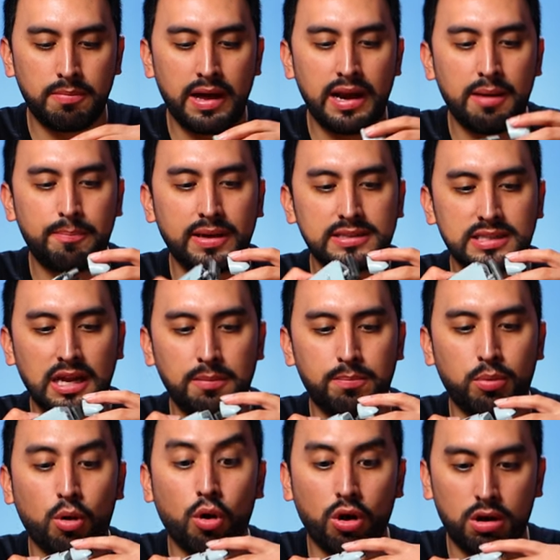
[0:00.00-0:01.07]
van a pasar
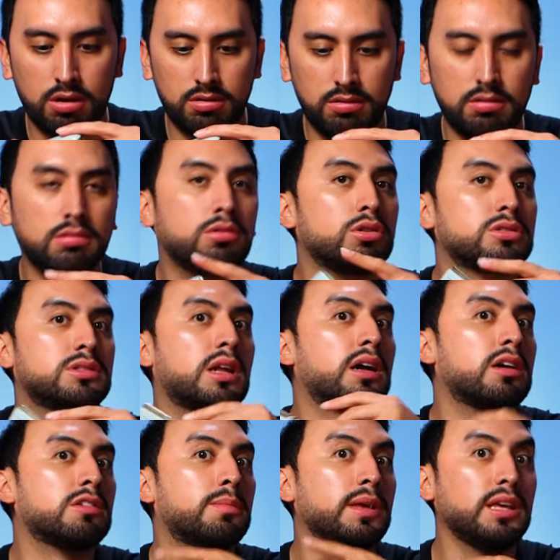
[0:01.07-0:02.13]
por
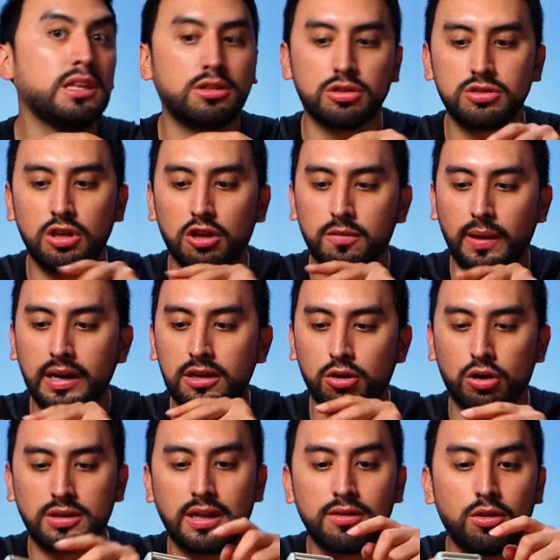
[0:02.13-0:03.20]
nuestros vellitos y los van a ir
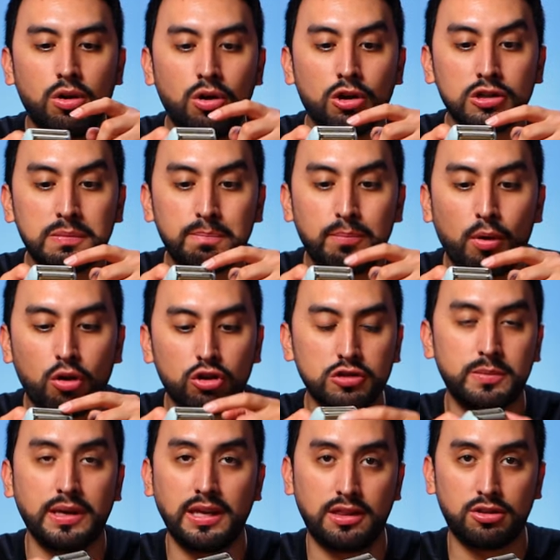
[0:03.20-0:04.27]
cortando los pocos
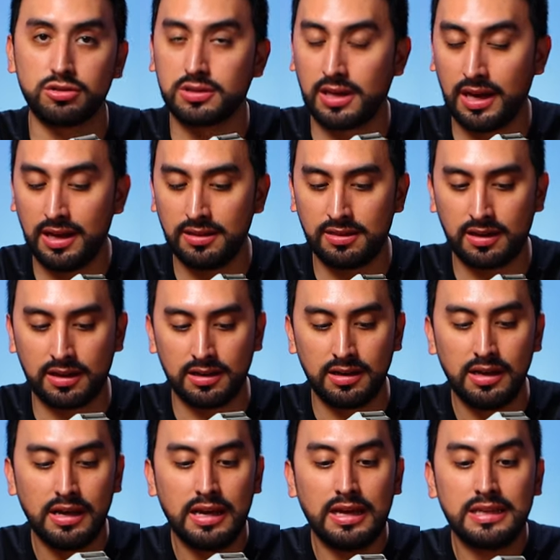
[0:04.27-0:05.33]
vellitos que entren.
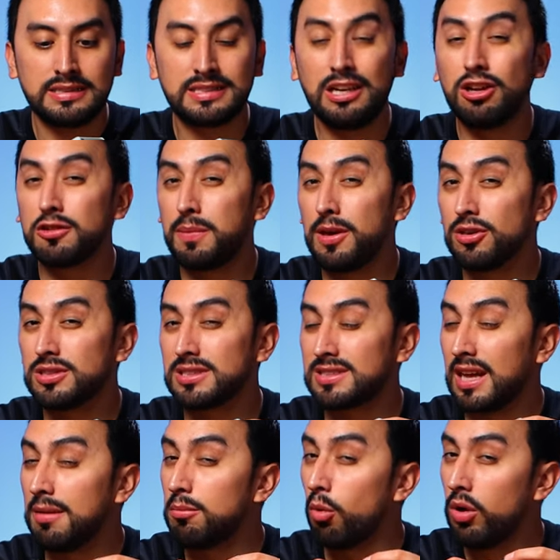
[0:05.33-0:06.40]
Si los vellos
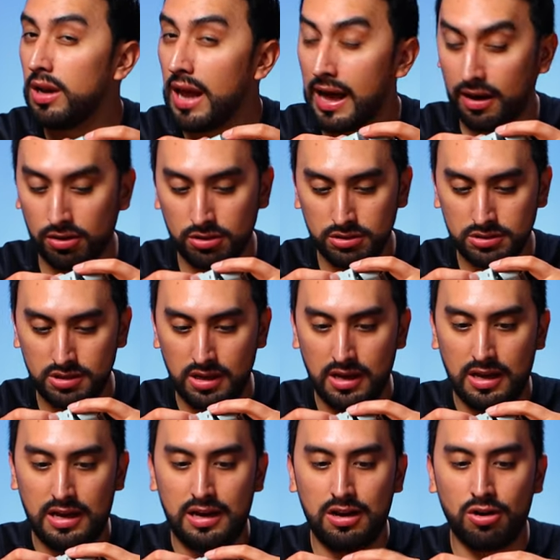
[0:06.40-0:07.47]
están muy largos,
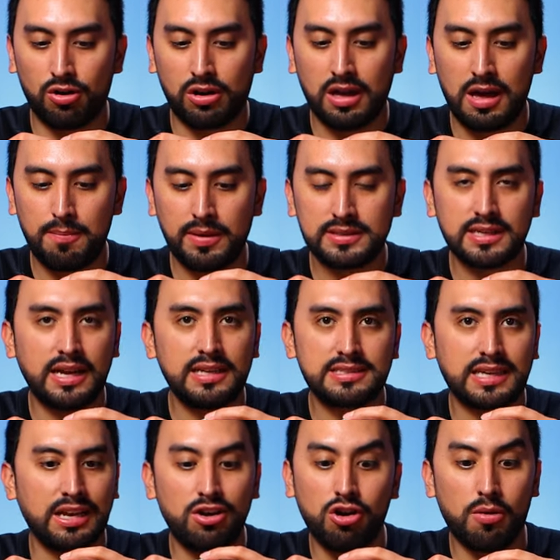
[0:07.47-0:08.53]
lo que va a pasar es
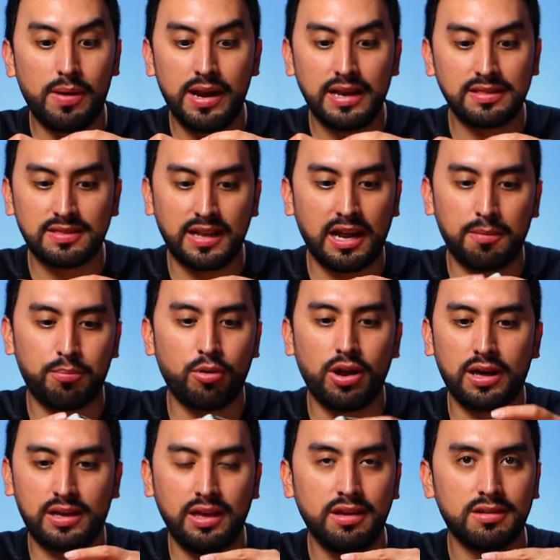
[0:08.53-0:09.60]
que no van a entrar por
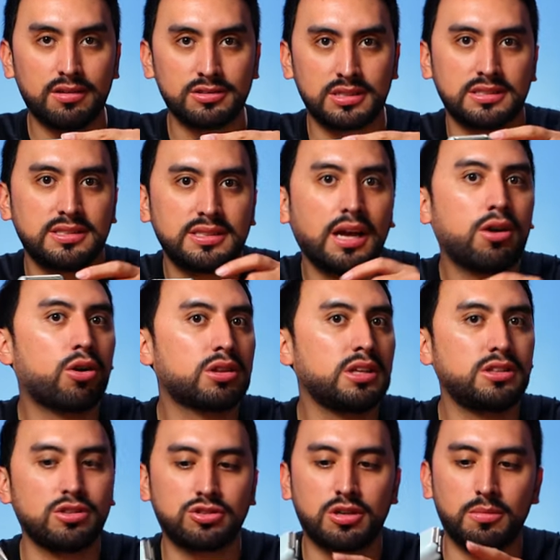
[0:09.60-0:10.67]
aquí. O sea, si están
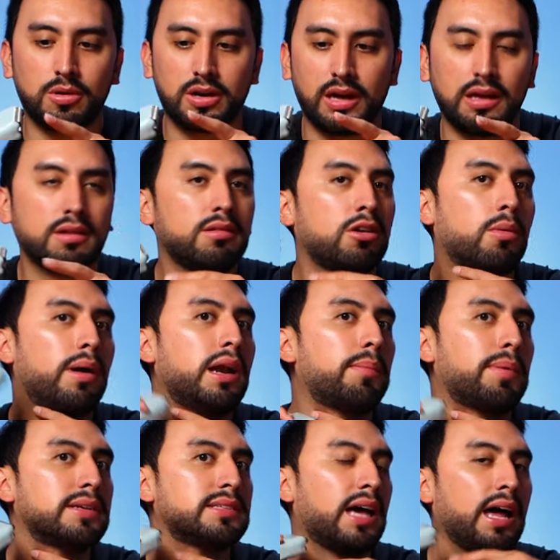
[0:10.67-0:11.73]
cortitos, como que lo van a
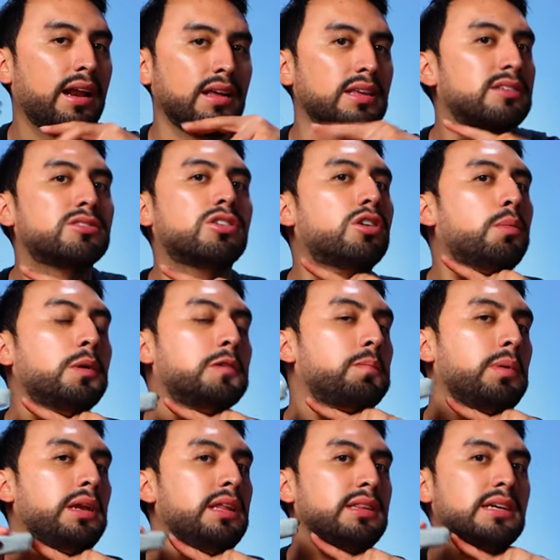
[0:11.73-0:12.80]
pasar y son como
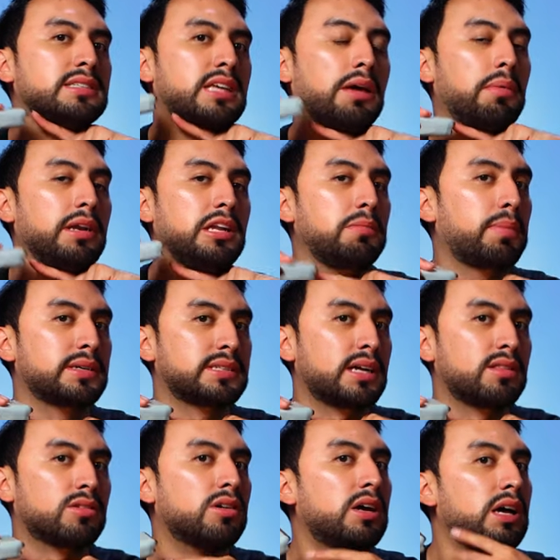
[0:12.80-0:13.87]
espinitas que van a ir
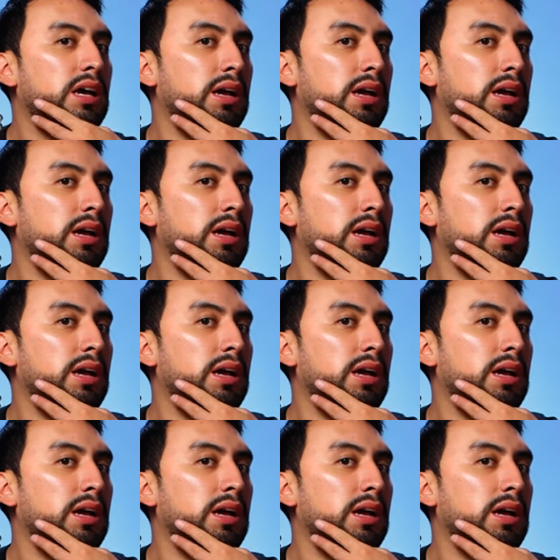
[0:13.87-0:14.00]
pasando.